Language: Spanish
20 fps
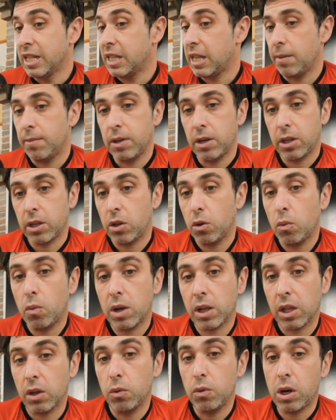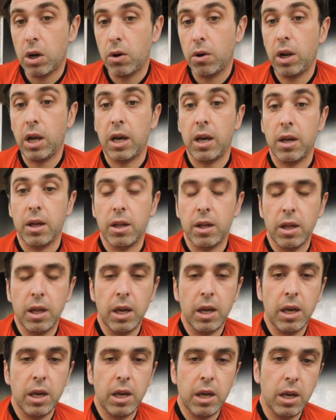También es igual que una hora,
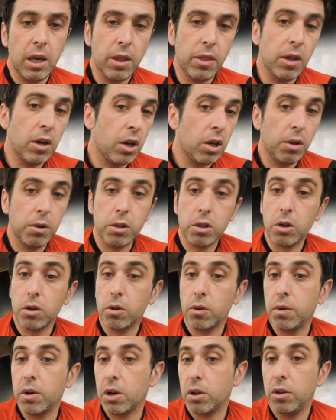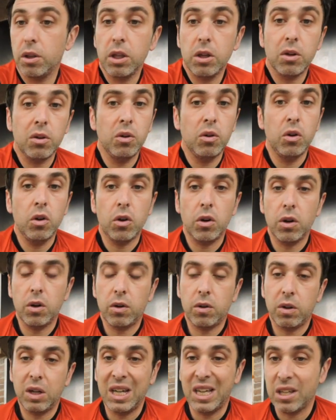eh, kilómetros sobre rodillo,
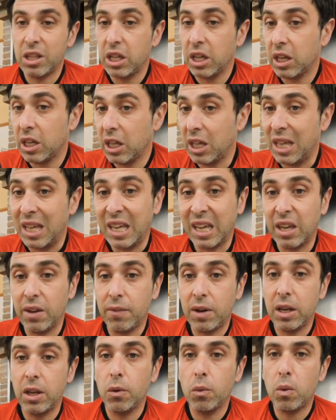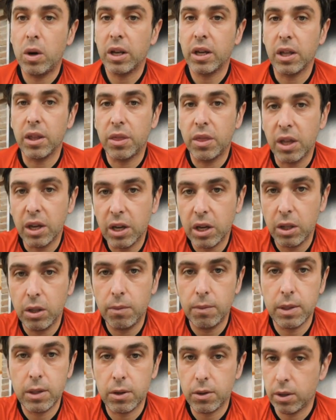no es equivale igual que 100
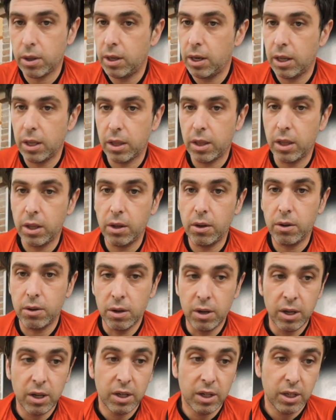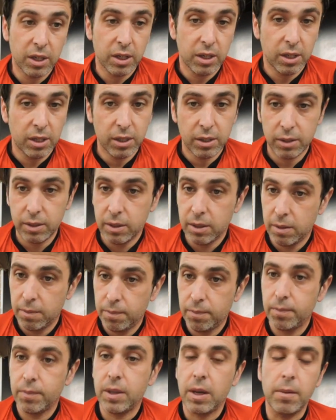kilómetros en el exterior.
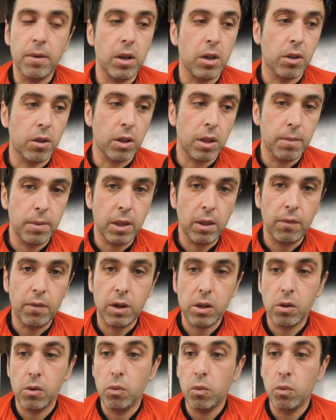También es totalmente falso.